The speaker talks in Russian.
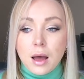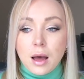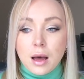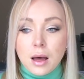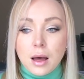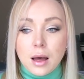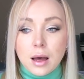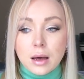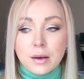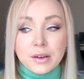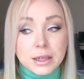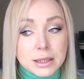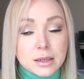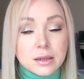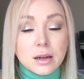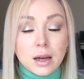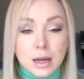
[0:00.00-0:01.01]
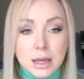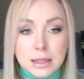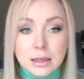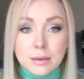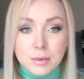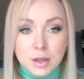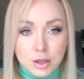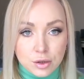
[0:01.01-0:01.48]
А квартир
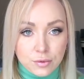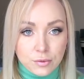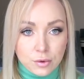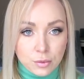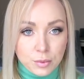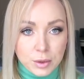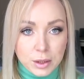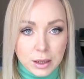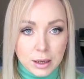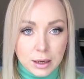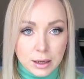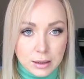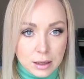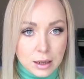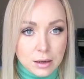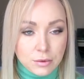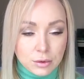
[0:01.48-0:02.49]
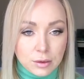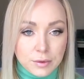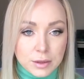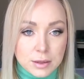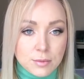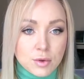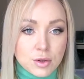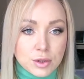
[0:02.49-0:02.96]
гораздо меньше в крупных городах, вот о
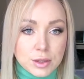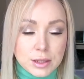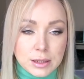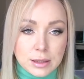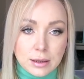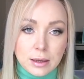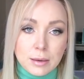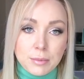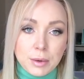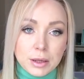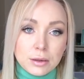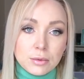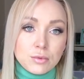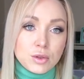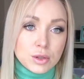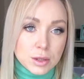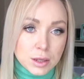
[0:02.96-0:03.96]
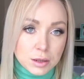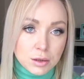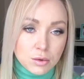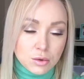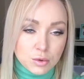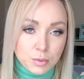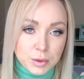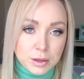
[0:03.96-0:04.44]
возможности, да, поэтому и цены
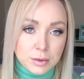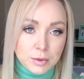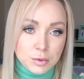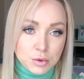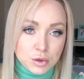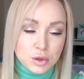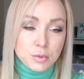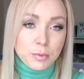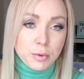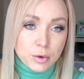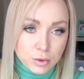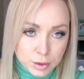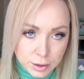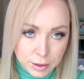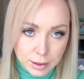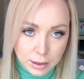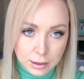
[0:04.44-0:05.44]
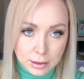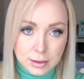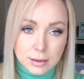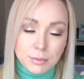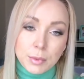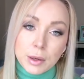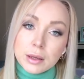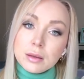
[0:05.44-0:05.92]
тоже поднимаются, потому что спрос
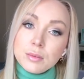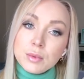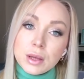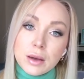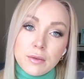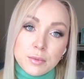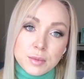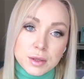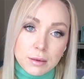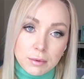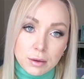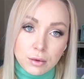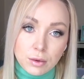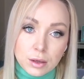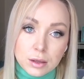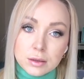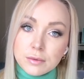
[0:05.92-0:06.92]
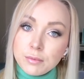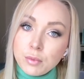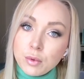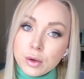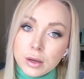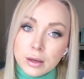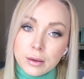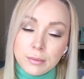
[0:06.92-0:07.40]
есть. Поэтому я вам советую ехать в
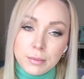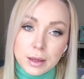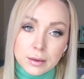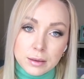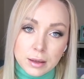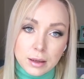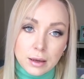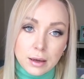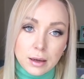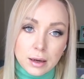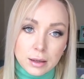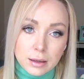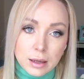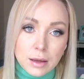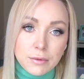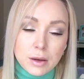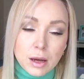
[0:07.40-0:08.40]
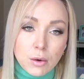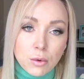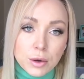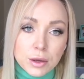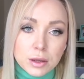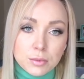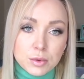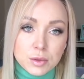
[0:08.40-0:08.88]
более мелкие города, в
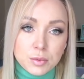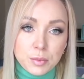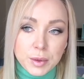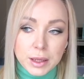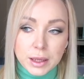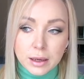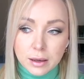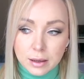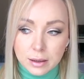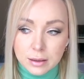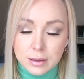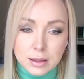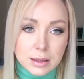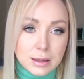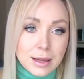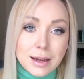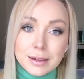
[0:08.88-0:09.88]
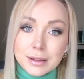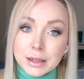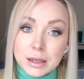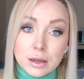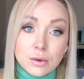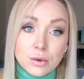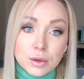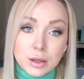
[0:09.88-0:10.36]
какой-нибудь пригород, не так
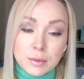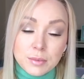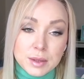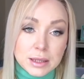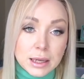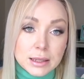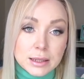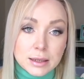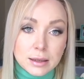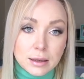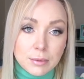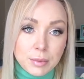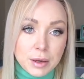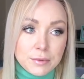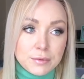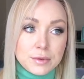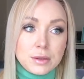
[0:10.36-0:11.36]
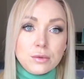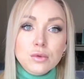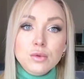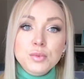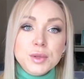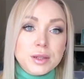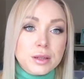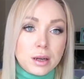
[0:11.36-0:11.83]
далеко, не обязательно прям в
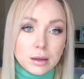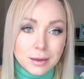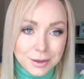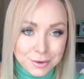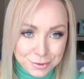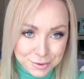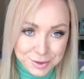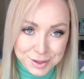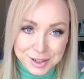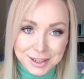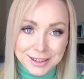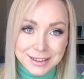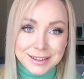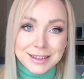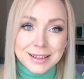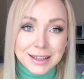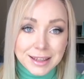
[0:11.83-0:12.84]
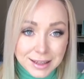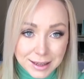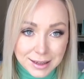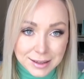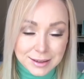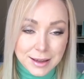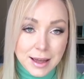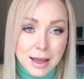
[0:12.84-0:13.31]
глубь страны уезжать,
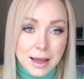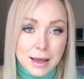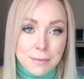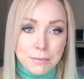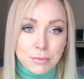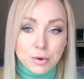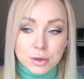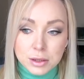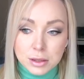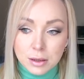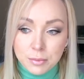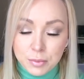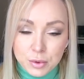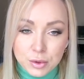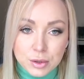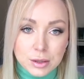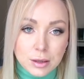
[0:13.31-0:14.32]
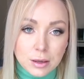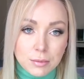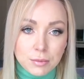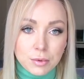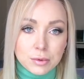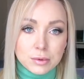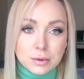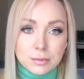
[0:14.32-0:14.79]
нет. Просто под
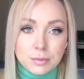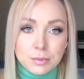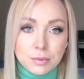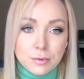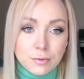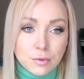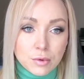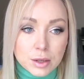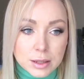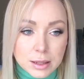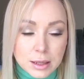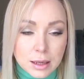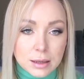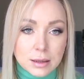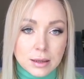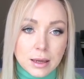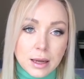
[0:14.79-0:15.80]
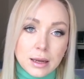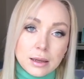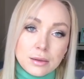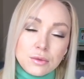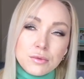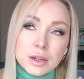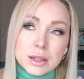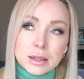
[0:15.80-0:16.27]
Стамбулом, возле Анталии.
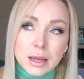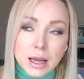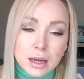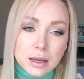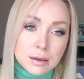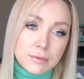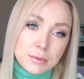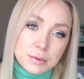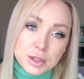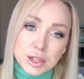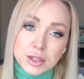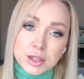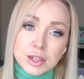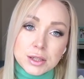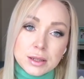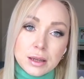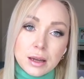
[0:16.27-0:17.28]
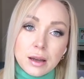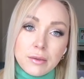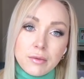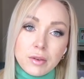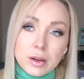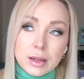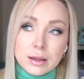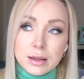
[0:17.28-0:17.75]
Ну, в Анталии вообще, честно
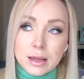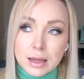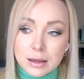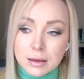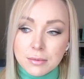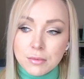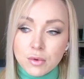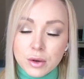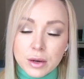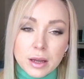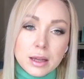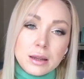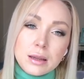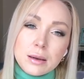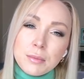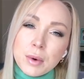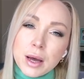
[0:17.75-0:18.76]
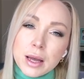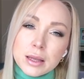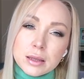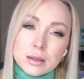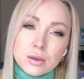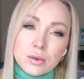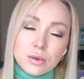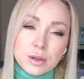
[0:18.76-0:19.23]
говоря, да, там море это
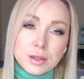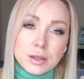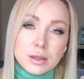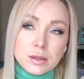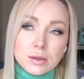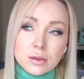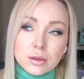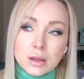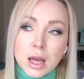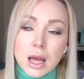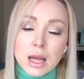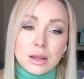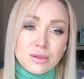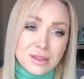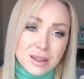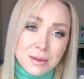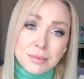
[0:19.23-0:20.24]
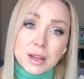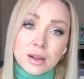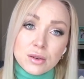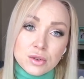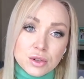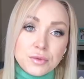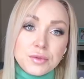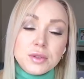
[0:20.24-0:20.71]
манит, скоро сезон, но там
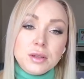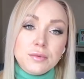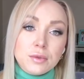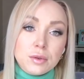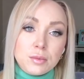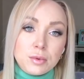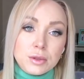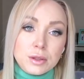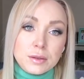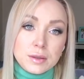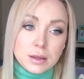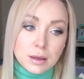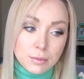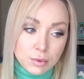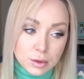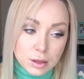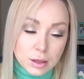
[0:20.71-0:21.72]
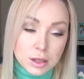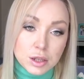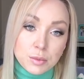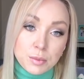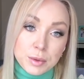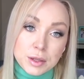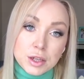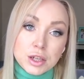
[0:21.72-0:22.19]
дороже всего будет. В Стамбуле даже
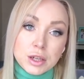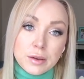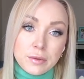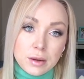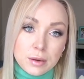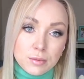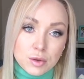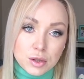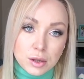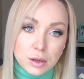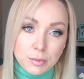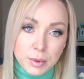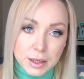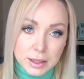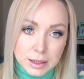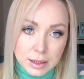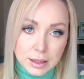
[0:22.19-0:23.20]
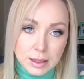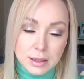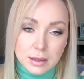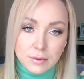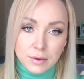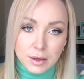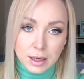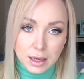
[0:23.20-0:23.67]
подешевле можно
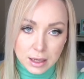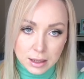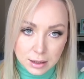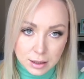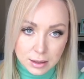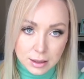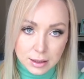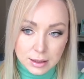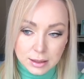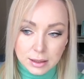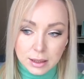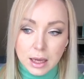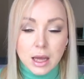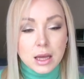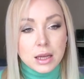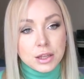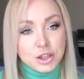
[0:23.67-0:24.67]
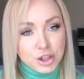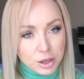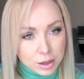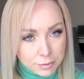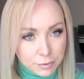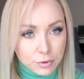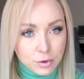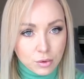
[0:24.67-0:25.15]
поинтереснее варианты найти,
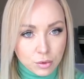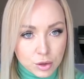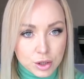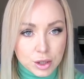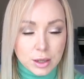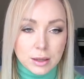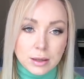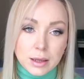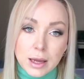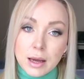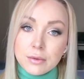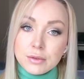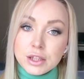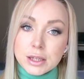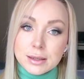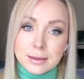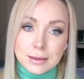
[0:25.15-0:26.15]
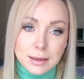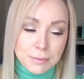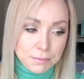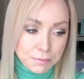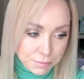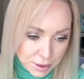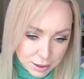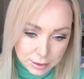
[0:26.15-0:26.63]
чем в той же Анталии. Сейчас на
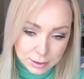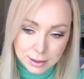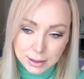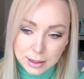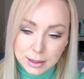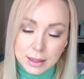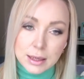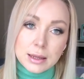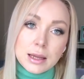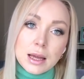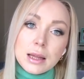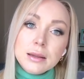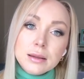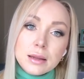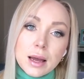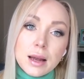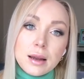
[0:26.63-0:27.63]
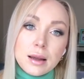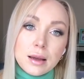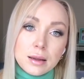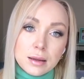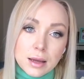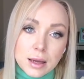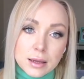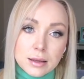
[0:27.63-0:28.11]
пик цен это Анталия,
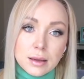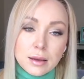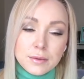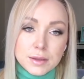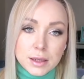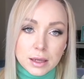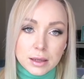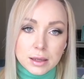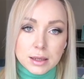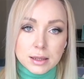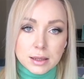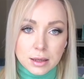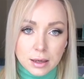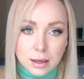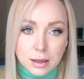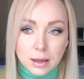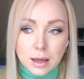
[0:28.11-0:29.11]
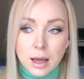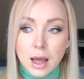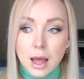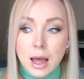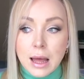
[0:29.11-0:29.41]
Алания, вся та сторона.